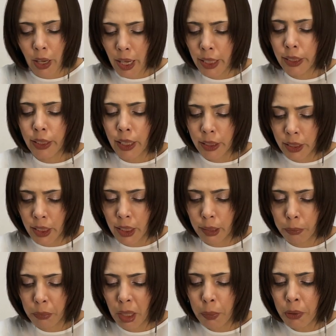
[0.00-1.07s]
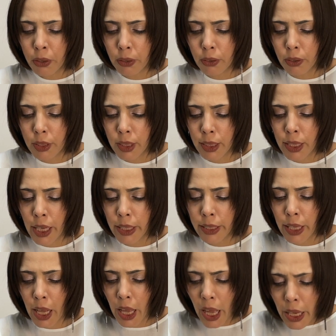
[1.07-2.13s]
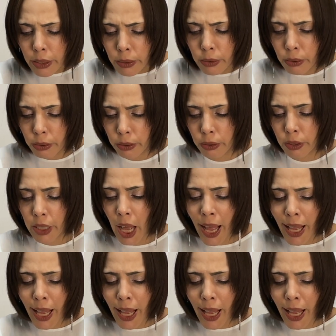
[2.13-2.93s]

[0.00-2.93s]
間に身分の違いがあるという考